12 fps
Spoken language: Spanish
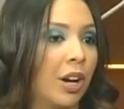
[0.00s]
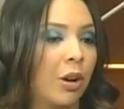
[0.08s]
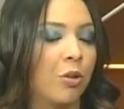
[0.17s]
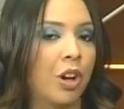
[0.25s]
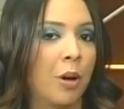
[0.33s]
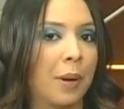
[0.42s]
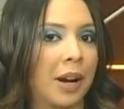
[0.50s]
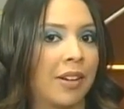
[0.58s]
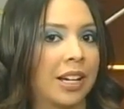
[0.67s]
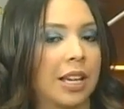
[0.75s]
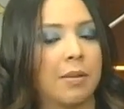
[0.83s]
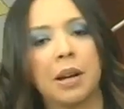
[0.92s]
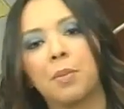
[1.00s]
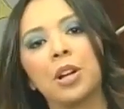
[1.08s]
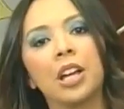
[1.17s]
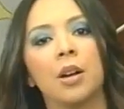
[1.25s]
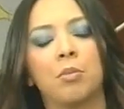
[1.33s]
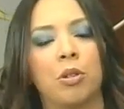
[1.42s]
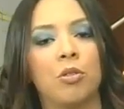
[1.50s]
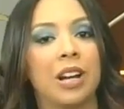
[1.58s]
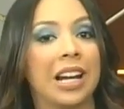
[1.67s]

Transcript: algunos esperaban que llamara, por ejemplo, un